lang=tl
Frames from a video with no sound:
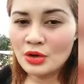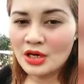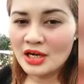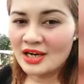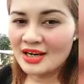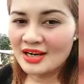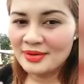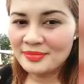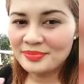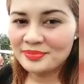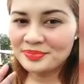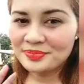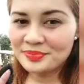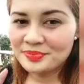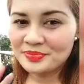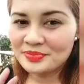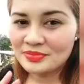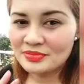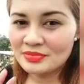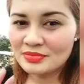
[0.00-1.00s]
um
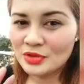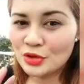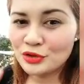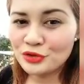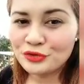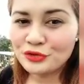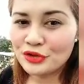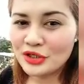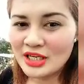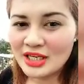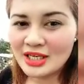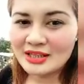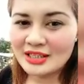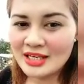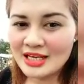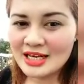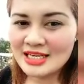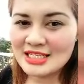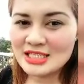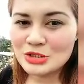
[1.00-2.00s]
don't forget
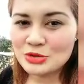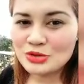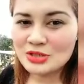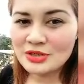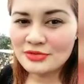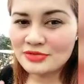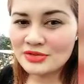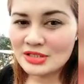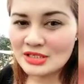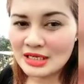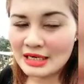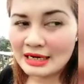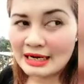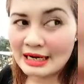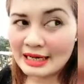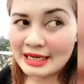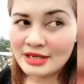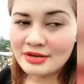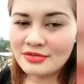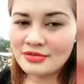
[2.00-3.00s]
guys to
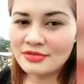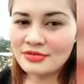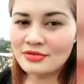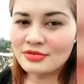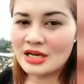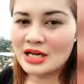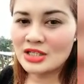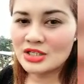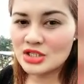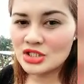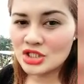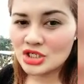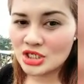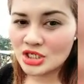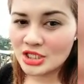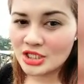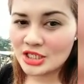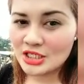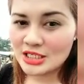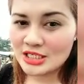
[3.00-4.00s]
subscribe and
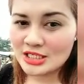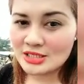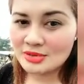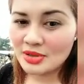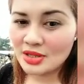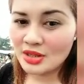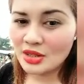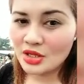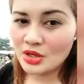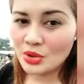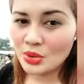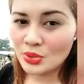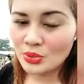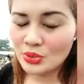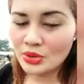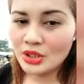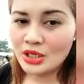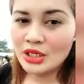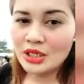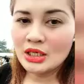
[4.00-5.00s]
share this
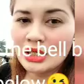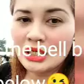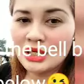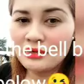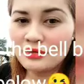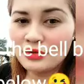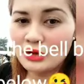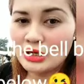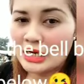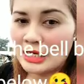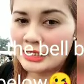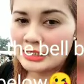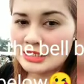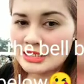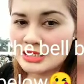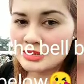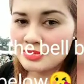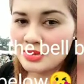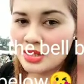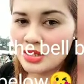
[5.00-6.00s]
video if you like
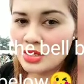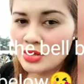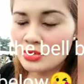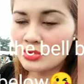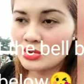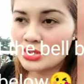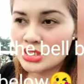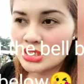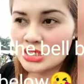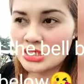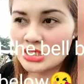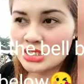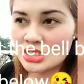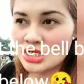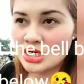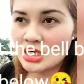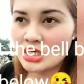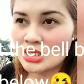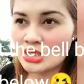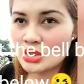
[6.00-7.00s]
this video just
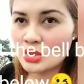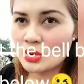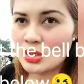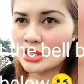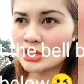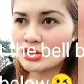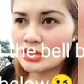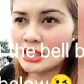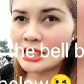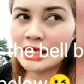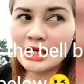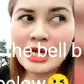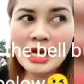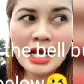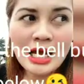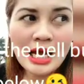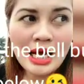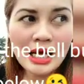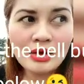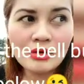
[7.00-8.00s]
share so actually
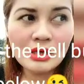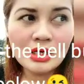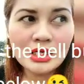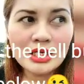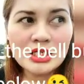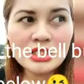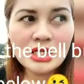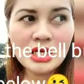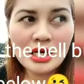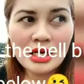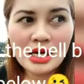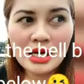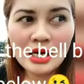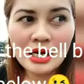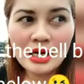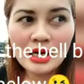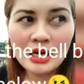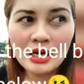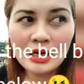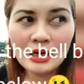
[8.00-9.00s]
ako lang i-share
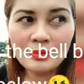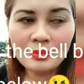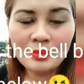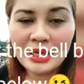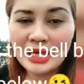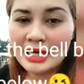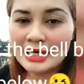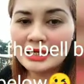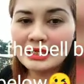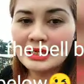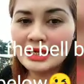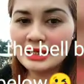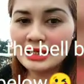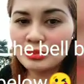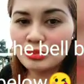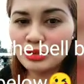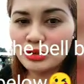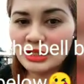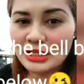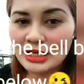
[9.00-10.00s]
ang pag-ari
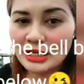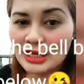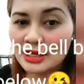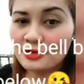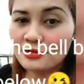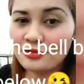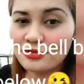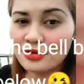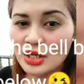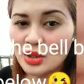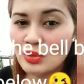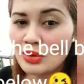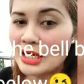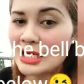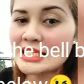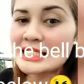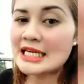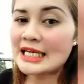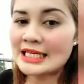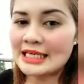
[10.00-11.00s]
din nimo dire kay free
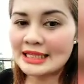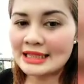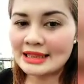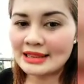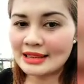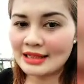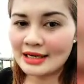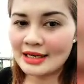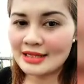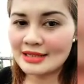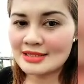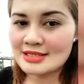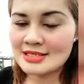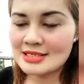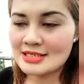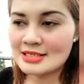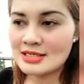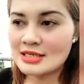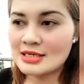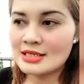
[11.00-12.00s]
wala siya
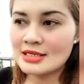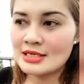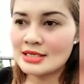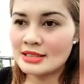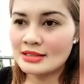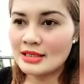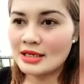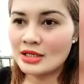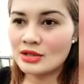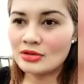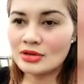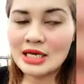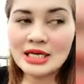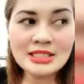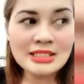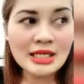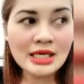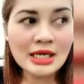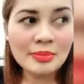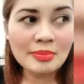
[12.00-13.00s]
entrance dayon
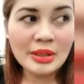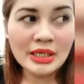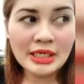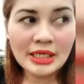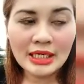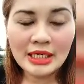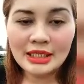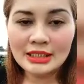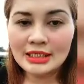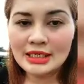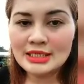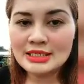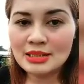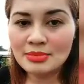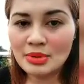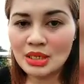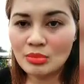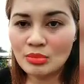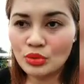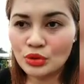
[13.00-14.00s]
naa siya ka parkingan dira sa
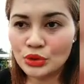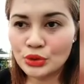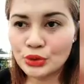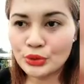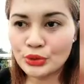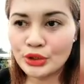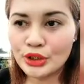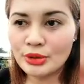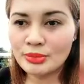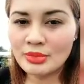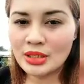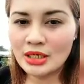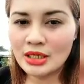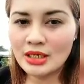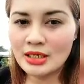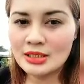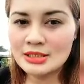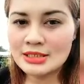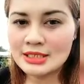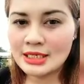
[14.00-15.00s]
mga motor
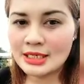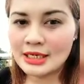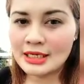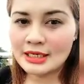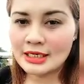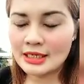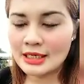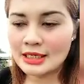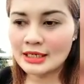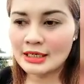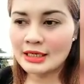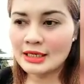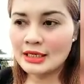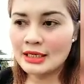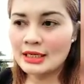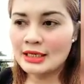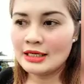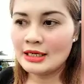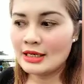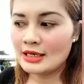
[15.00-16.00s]
mga sakyanan
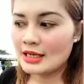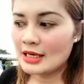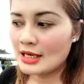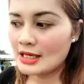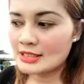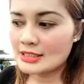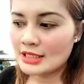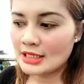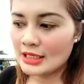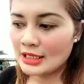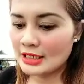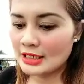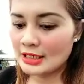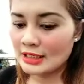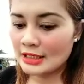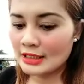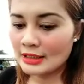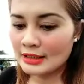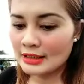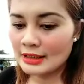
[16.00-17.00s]
then naa siya
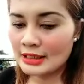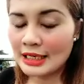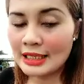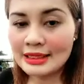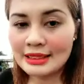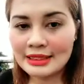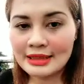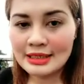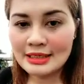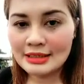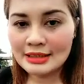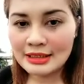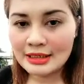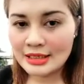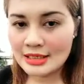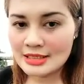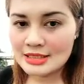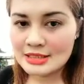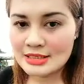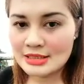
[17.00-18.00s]
kanang kantin
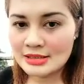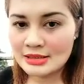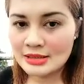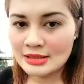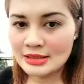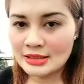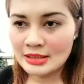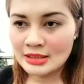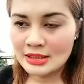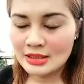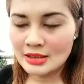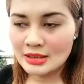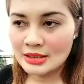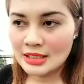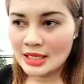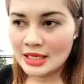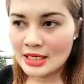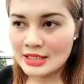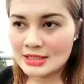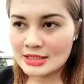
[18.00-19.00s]
diri
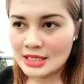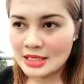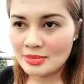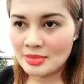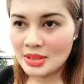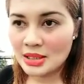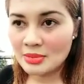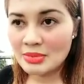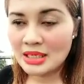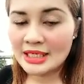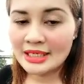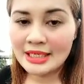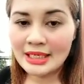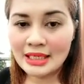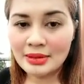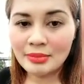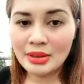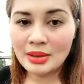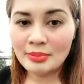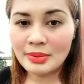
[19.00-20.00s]
naa sila yung mga baligi
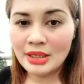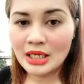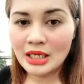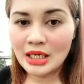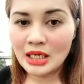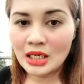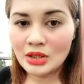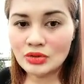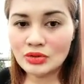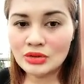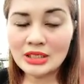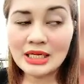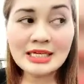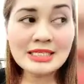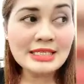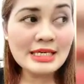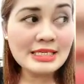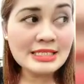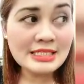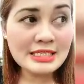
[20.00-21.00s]
ang mga pagkaon
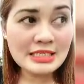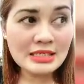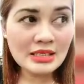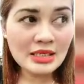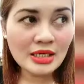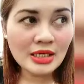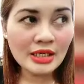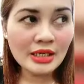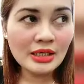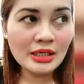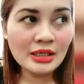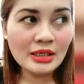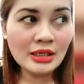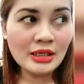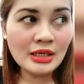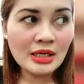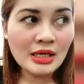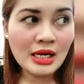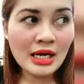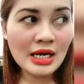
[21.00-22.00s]
naa sa CR
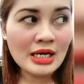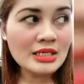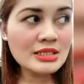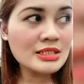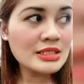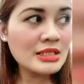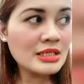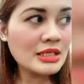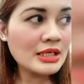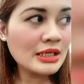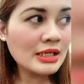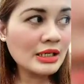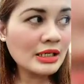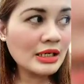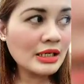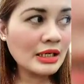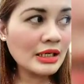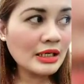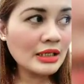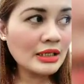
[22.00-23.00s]
ang CR
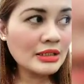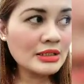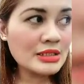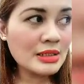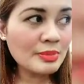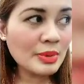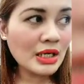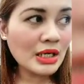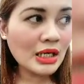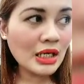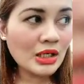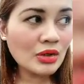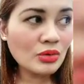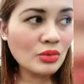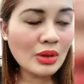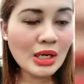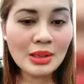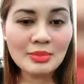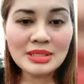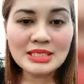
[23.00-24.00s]
kay sa
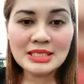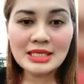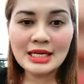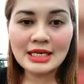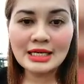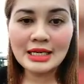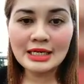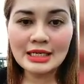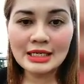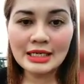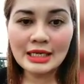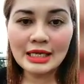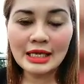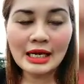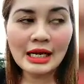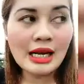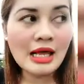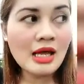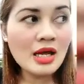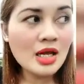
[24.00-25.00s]
pagkakaroon wala man sila
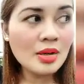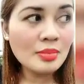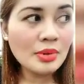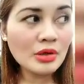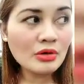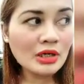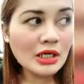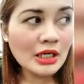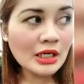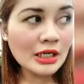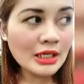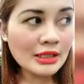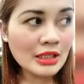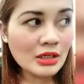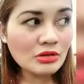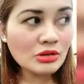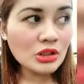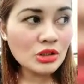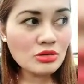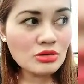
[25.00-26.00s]
naningil pero
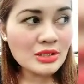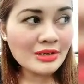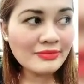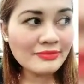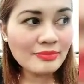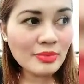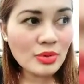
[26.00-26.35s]
nakakita ko dito sa